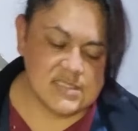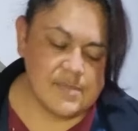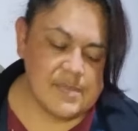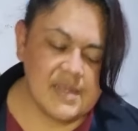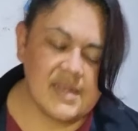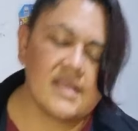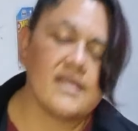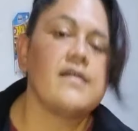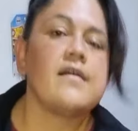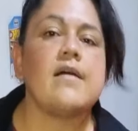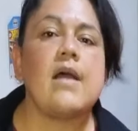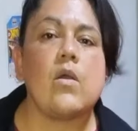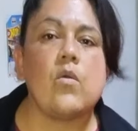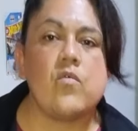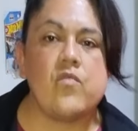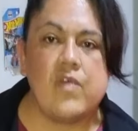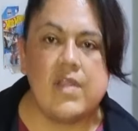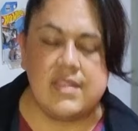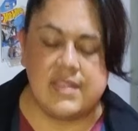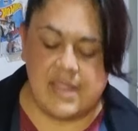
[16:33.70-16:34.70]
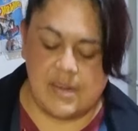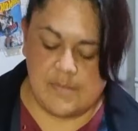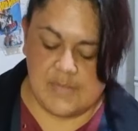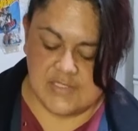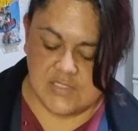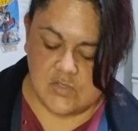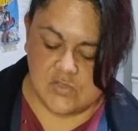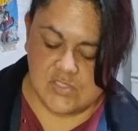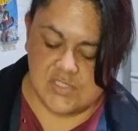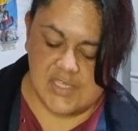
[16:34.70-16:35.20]
semana. Aún faltan
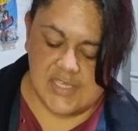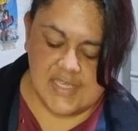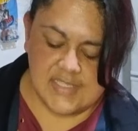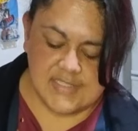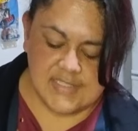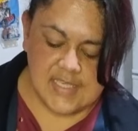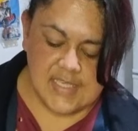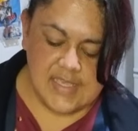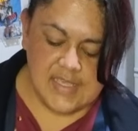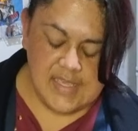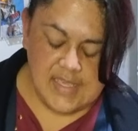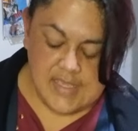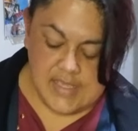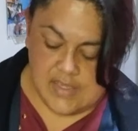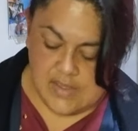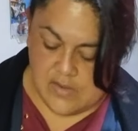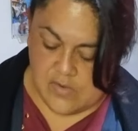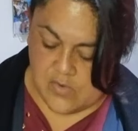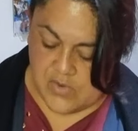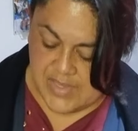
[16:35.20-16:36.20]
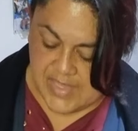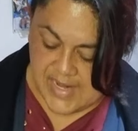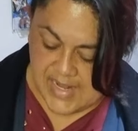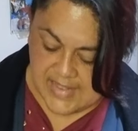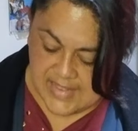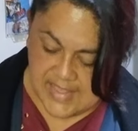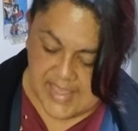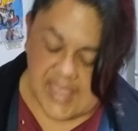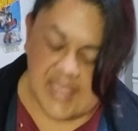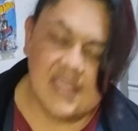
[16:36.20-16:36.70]
más cosillas. Hoy
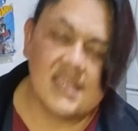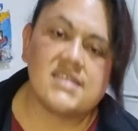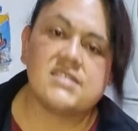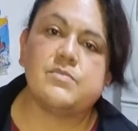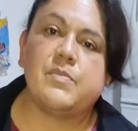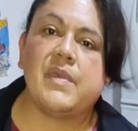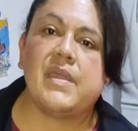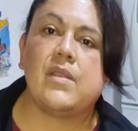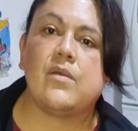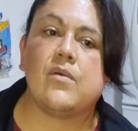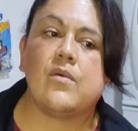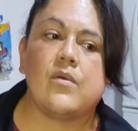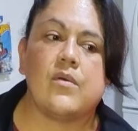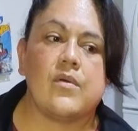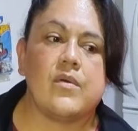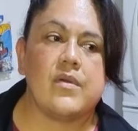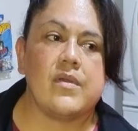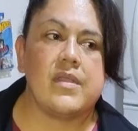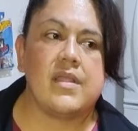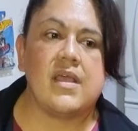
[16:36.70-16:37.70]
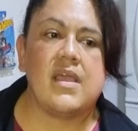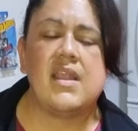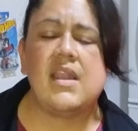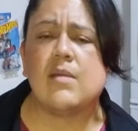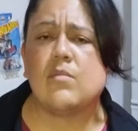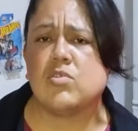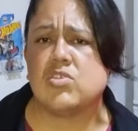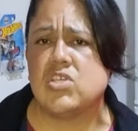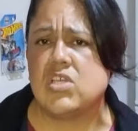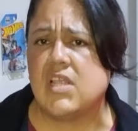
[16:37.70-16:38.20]
era tianguis, pero... Ay,
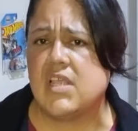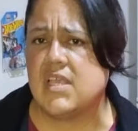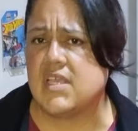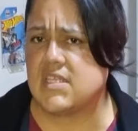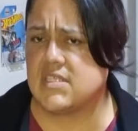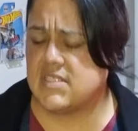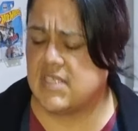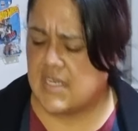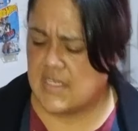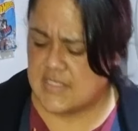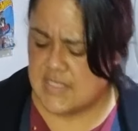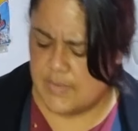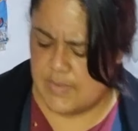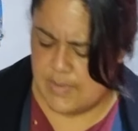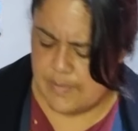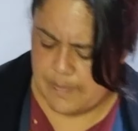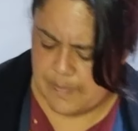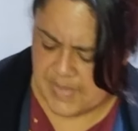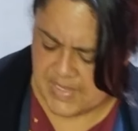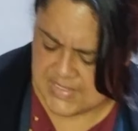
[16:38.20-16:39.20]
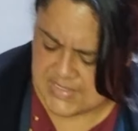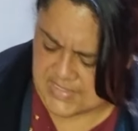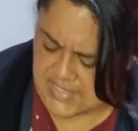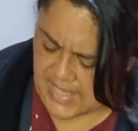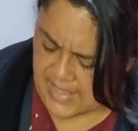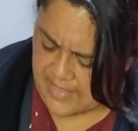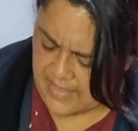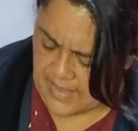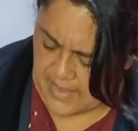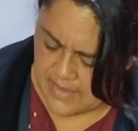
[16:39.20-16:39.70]
la mochila de Cristian está bien
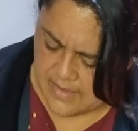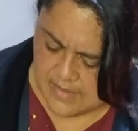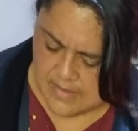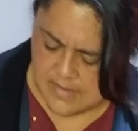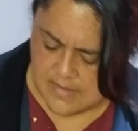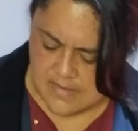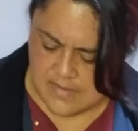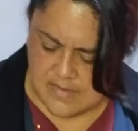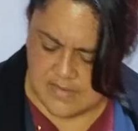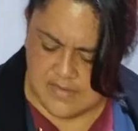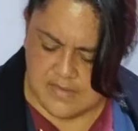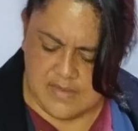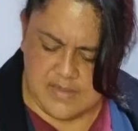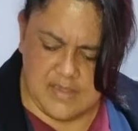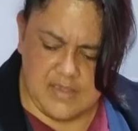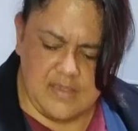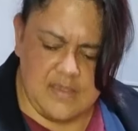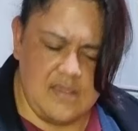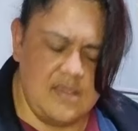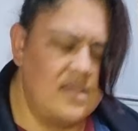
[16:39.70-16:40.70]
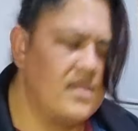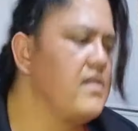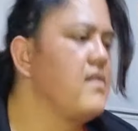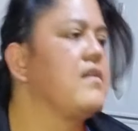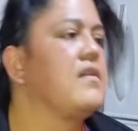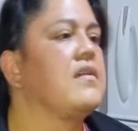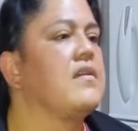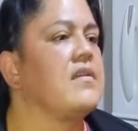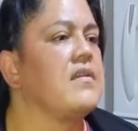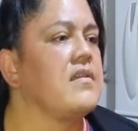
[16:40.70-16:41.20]
pesada.
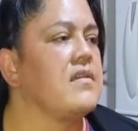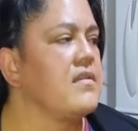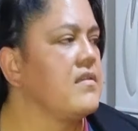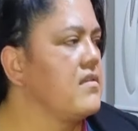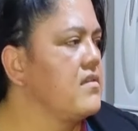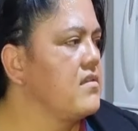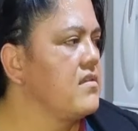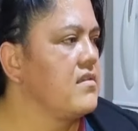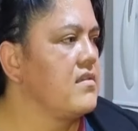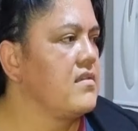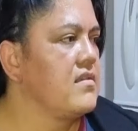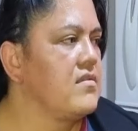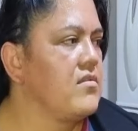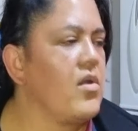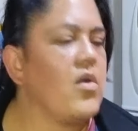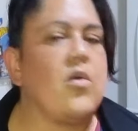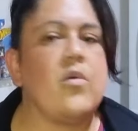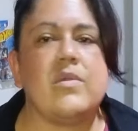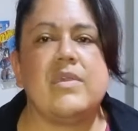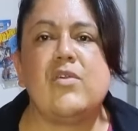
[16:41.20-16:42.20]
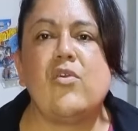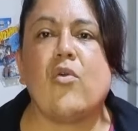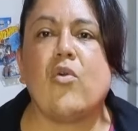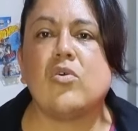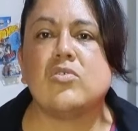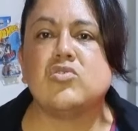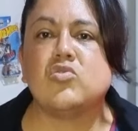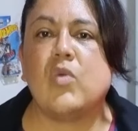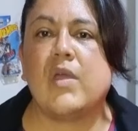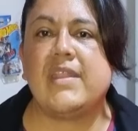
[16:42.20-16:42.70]
Y, luego yo
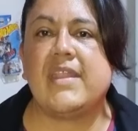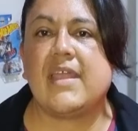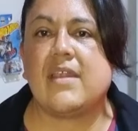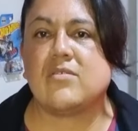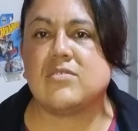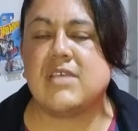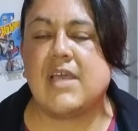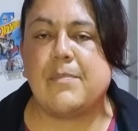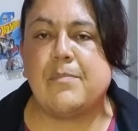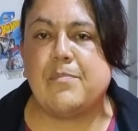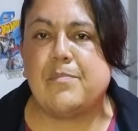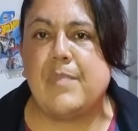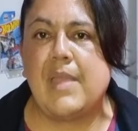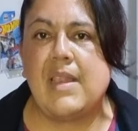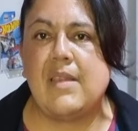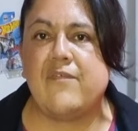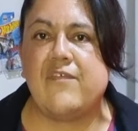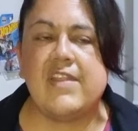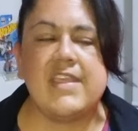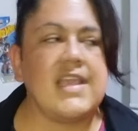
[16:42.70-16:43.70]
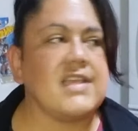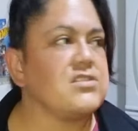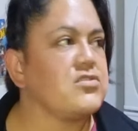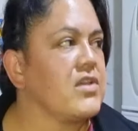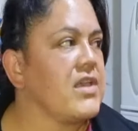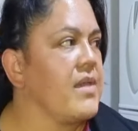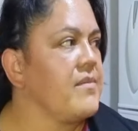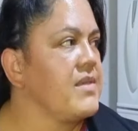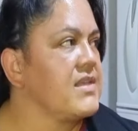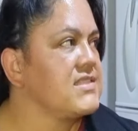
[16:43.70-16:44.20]
con suéter, o sea, el
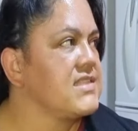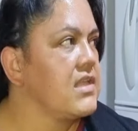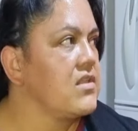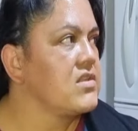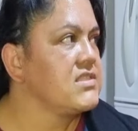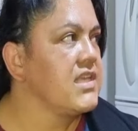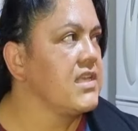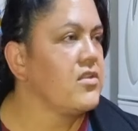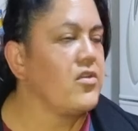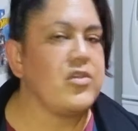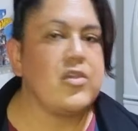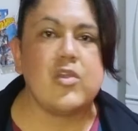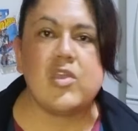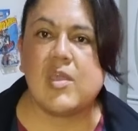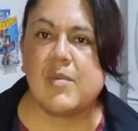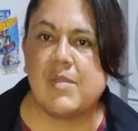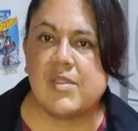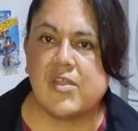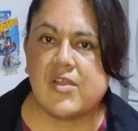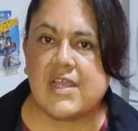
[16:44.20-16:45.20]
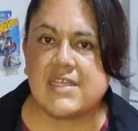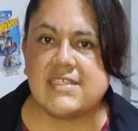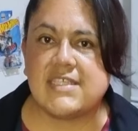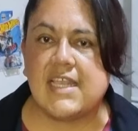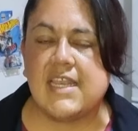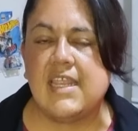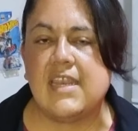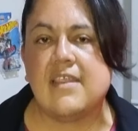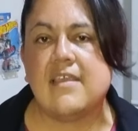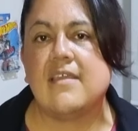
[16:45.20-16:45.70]
frillazo que había estado haciendo y hoy que me toca
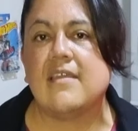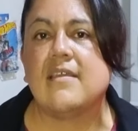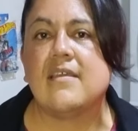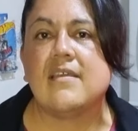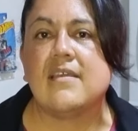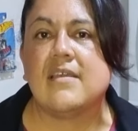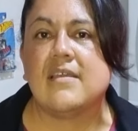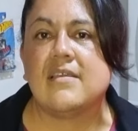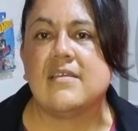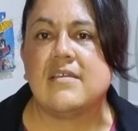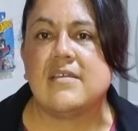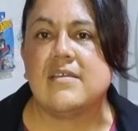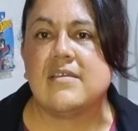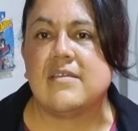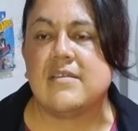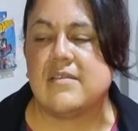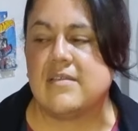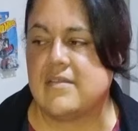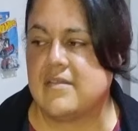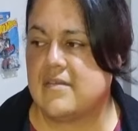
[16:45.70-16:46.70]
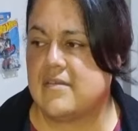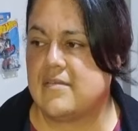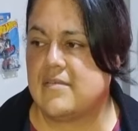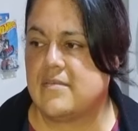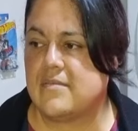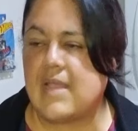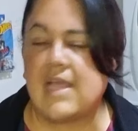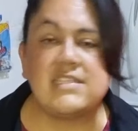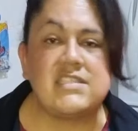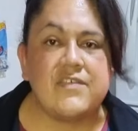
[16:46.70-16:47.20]
salir,
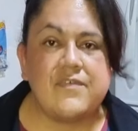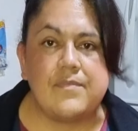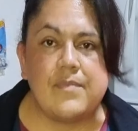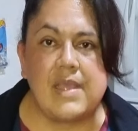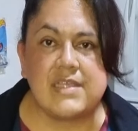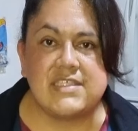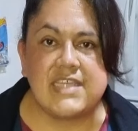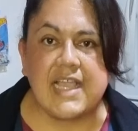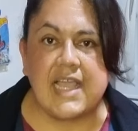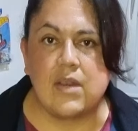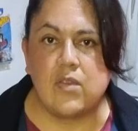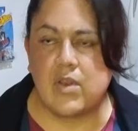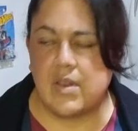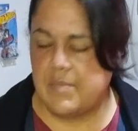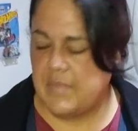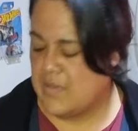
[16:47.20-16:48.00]
hace, hace calor,